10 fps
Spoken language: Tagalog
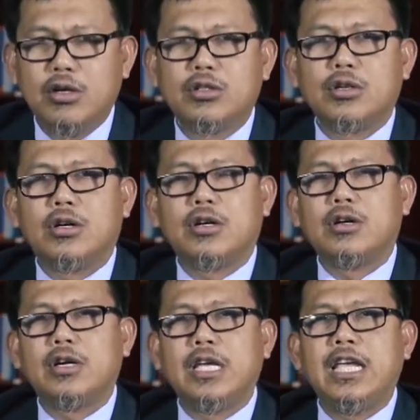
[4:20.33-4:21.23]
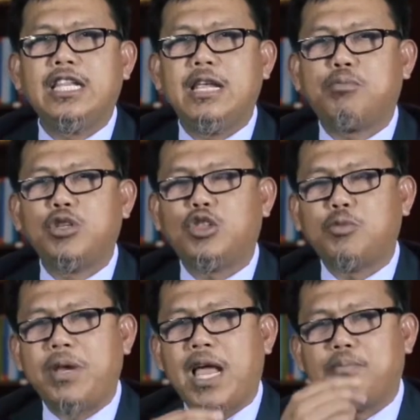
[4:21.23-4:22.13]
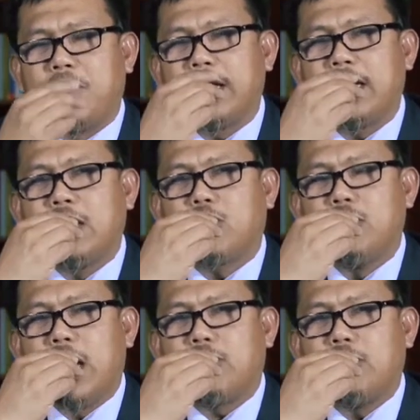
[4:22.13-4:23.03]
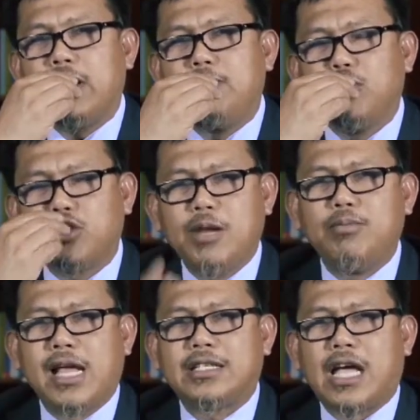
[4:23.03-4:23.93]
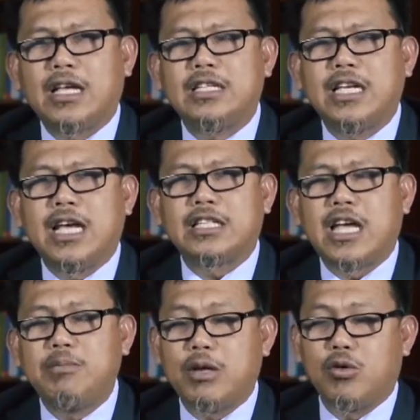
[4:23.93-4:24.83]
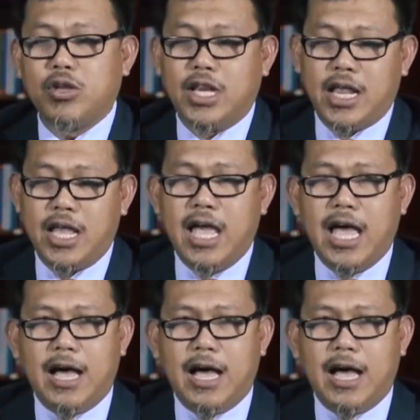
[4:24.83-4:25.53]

So, hindi po dito pinapakinggan kung ako ay Muslim dahil sa akin sinasabi, kundi